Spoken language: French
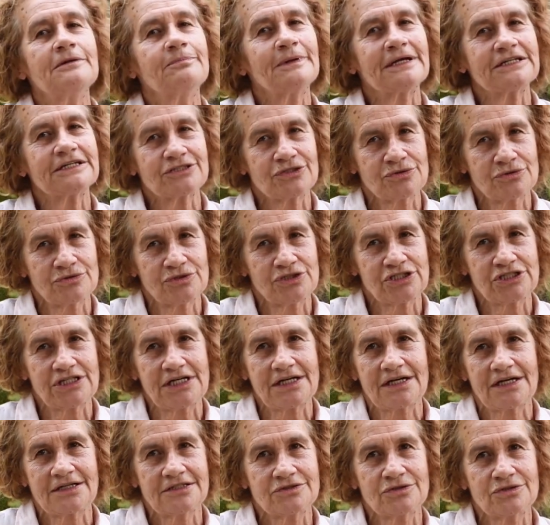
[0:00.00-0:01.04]
les places sont
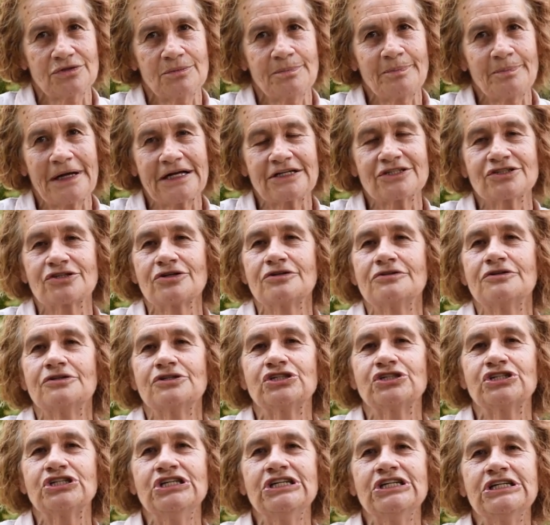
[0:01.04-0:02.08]
chères, elles sont en parc
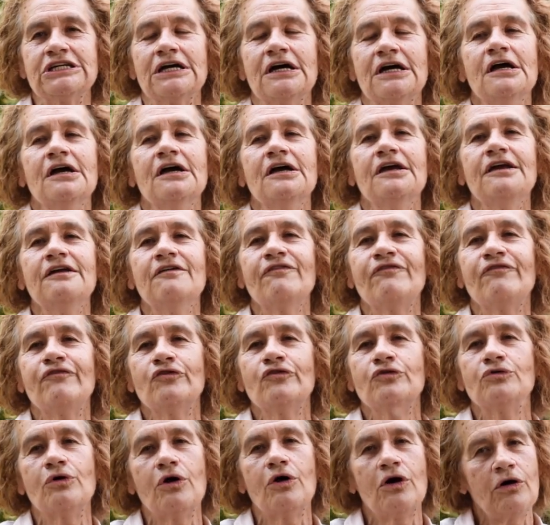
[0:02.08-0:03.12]
zoologique. Il
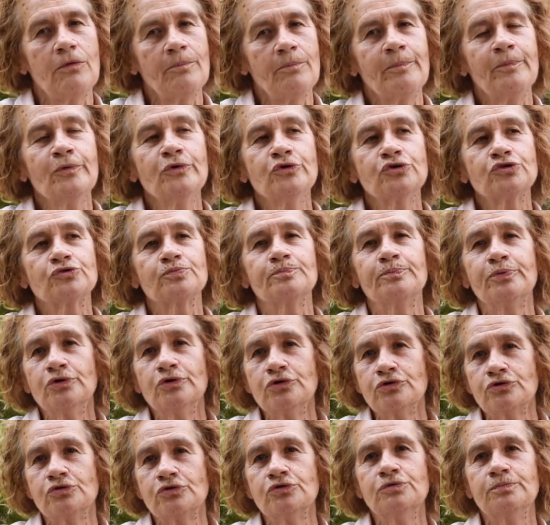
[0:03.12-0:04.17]
faut en plus
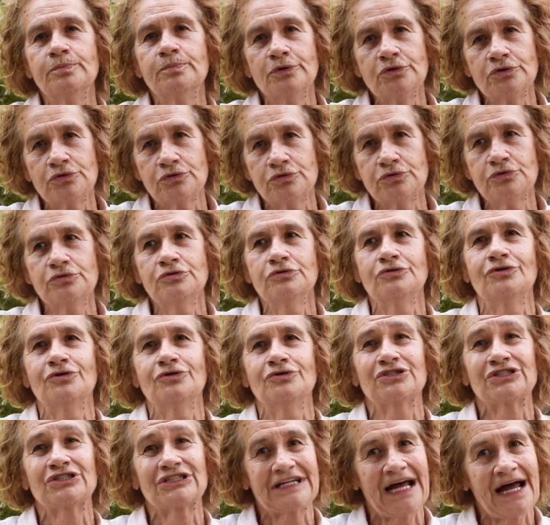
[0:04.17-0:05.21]
beaucoup, beaucoup
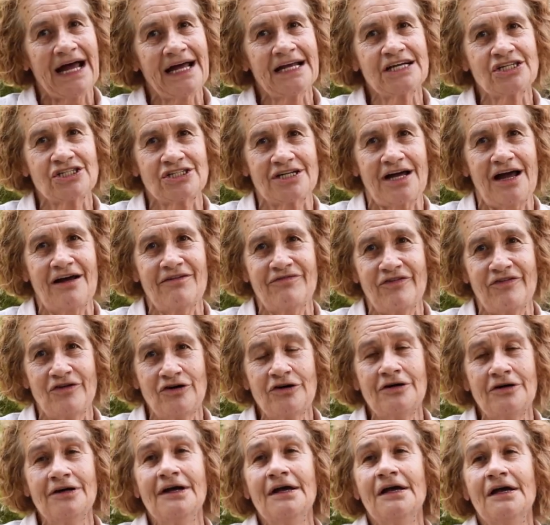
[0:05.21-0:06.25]
de stages
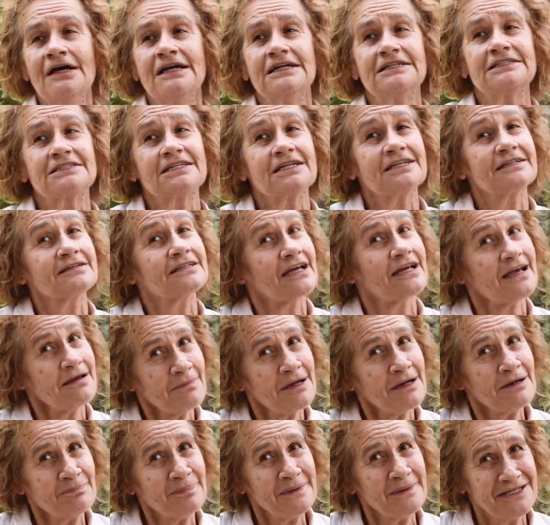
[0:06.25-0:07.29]
avant. Et c'est très
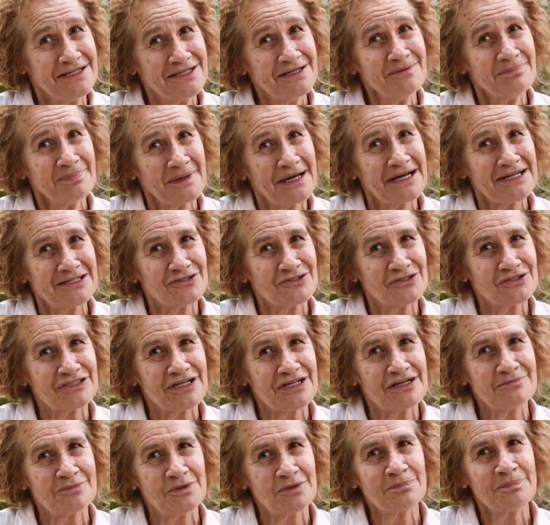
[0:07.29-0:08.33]
mal payé
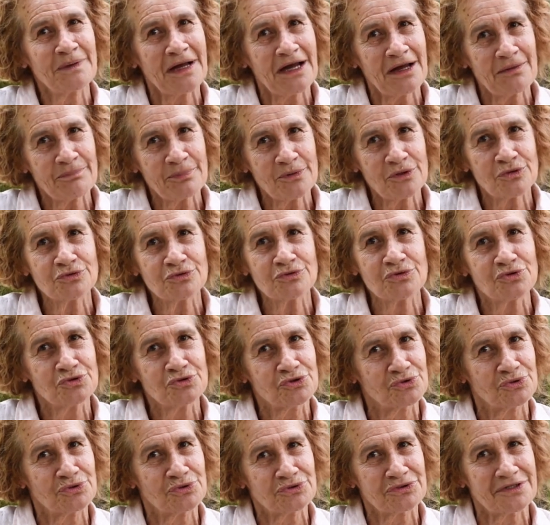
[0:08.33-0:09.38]
paradoxalement par rapport aux
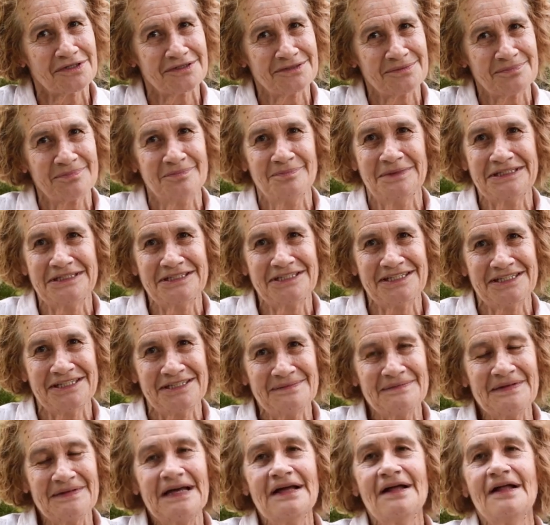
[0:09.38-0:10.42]
deux autres métiers.
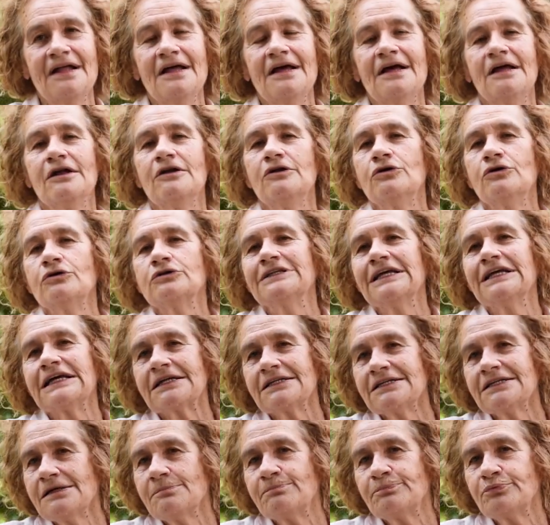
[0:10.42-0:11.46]
Le
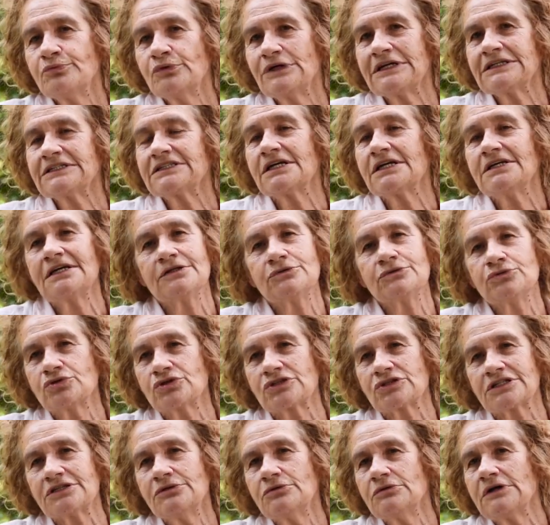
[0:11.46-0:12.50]
dernier point, c'est
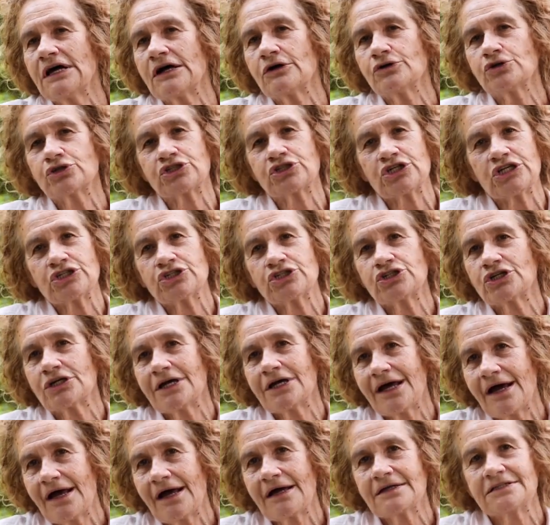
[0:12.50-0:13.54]
l'industrie ou la recherche.
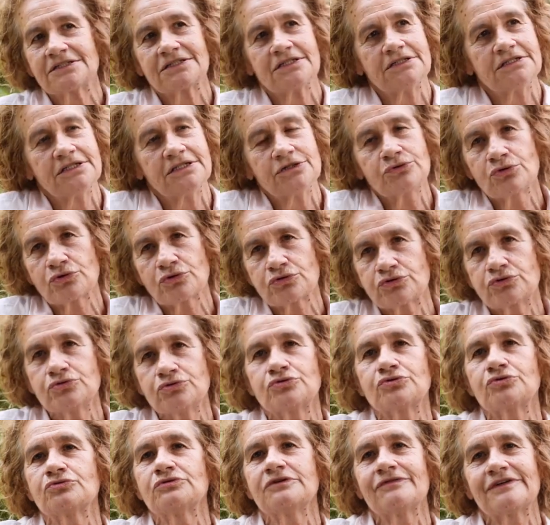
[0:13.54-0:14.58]
Là, c'est des
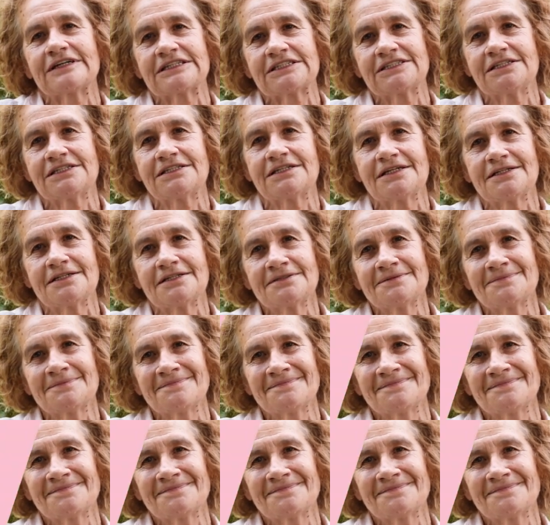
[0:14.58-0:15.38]
cursus universitaires.